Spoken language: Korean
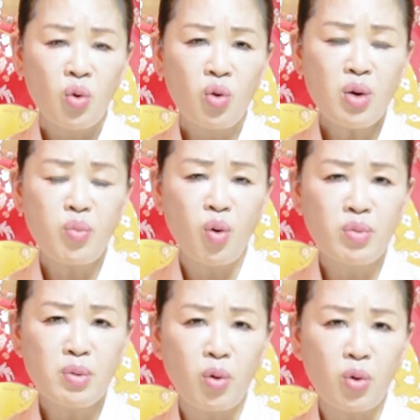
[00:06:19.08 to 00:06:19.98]
올
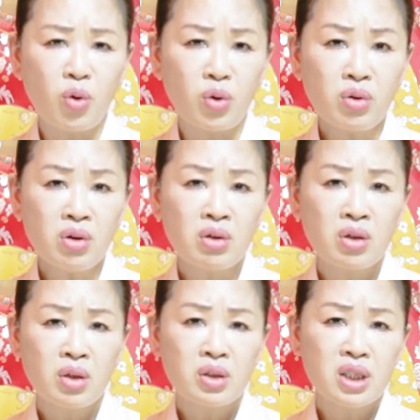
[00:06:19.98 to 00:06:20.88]
봄을 보고
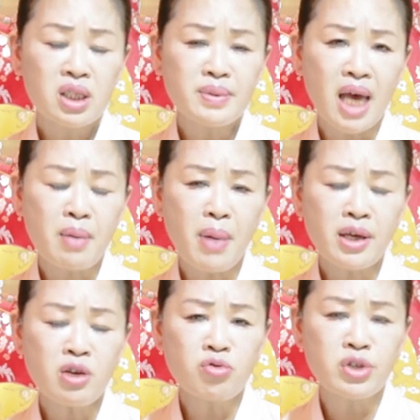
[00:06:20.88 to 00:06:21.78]
지금
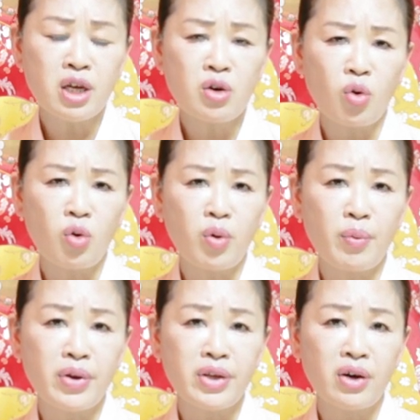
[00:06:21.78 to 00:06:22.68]
상반기 운세를 놓고
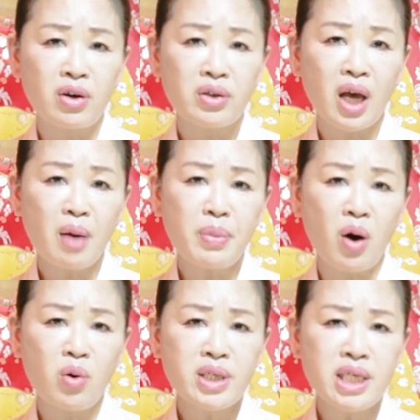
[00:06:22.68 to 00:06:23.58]
보면요. 내가
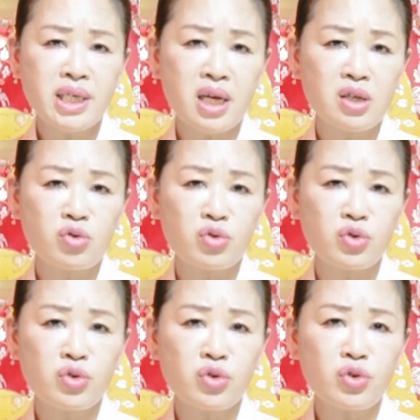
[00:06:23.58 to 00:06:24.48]
병원 신세를 주고
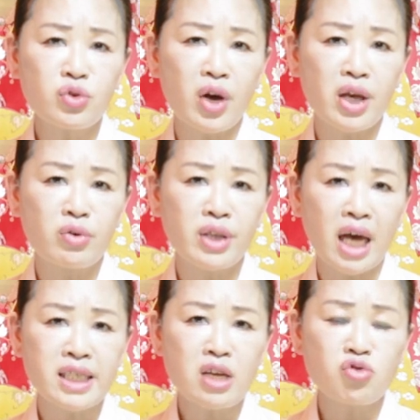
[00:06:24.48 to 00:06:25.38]
수술수가 있고
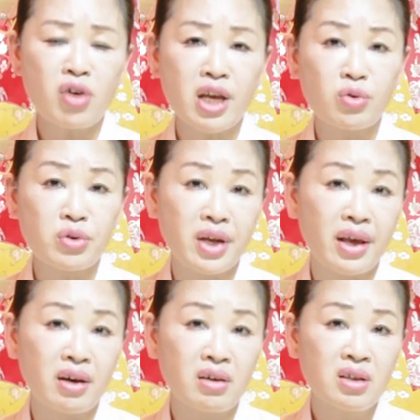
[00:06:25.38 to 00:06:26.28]
낙상수가 있고
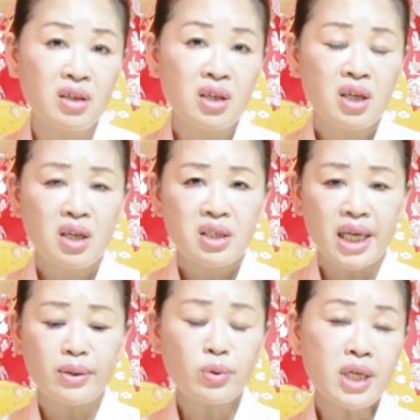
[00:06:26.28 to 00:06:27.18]
그래요. 네.
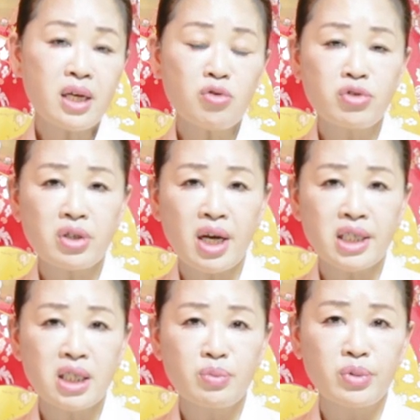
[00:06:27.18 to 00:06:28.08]
자동차를
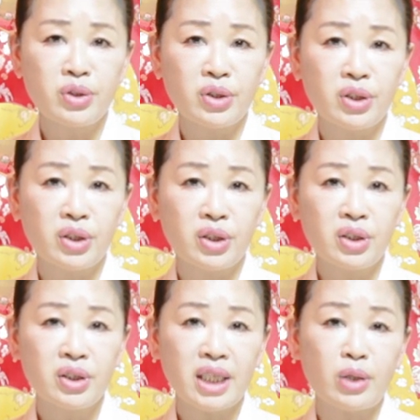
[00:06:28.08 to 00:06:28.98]
운전하시는 분들은
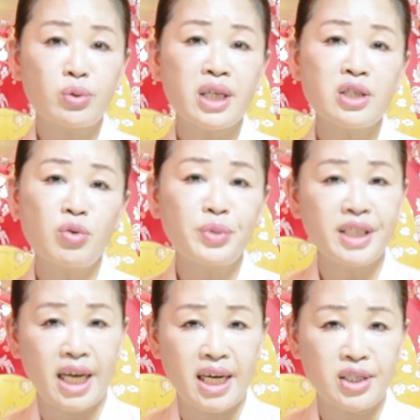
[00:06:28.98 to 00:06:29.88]
자동차 정비
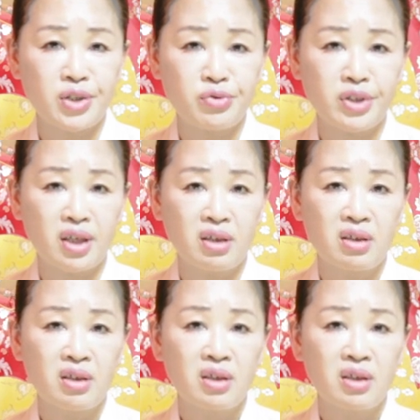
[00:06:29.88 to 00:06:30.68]
잘 하시고요.